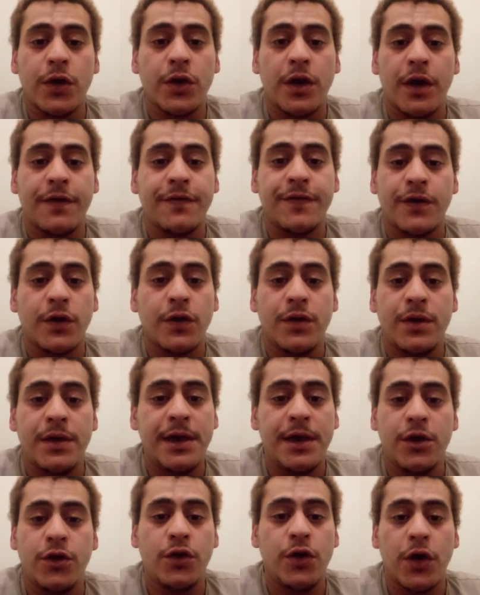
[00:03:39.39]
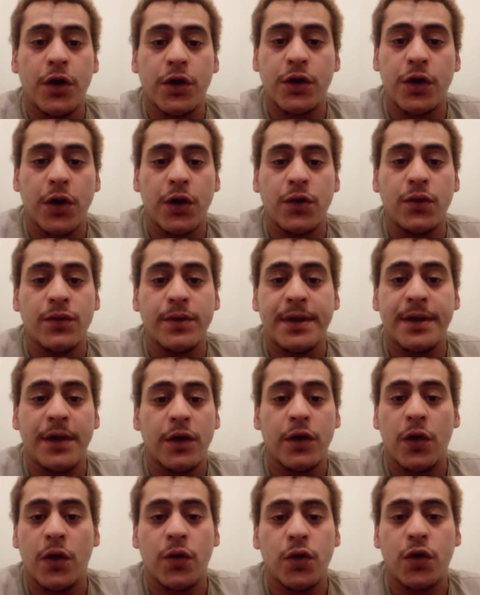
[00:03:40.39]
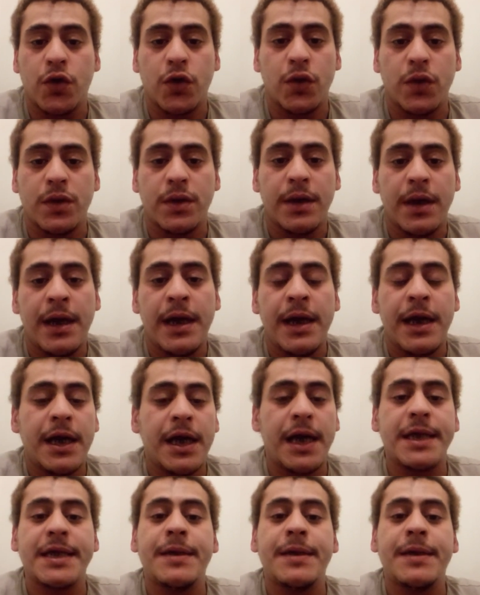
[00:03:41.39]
c'est encore autre chose. Là, c'est plutôt de l'hypnose.